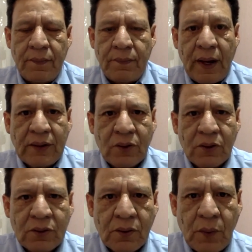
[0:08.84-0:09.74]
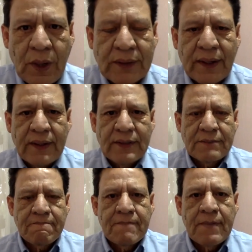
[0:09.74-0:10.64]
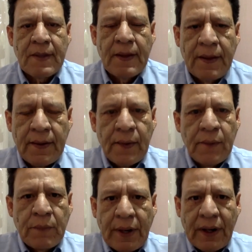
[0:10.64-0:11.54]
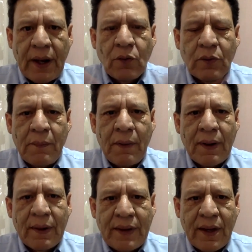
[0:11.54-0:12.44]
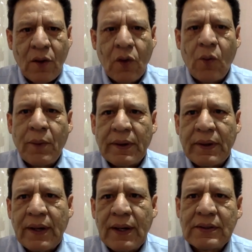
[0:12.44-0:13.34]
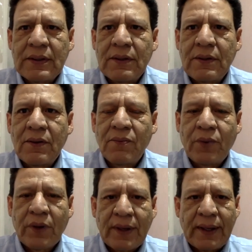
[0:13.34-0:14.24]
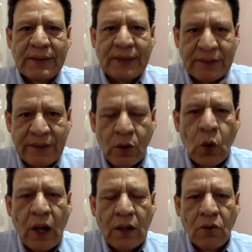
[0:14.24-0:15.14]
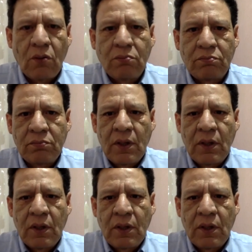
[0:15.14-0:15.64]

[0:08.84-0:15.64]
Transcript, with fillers: maestros, buenas tardes. Miren, hay un tema que quiero compartirles porque está circulando.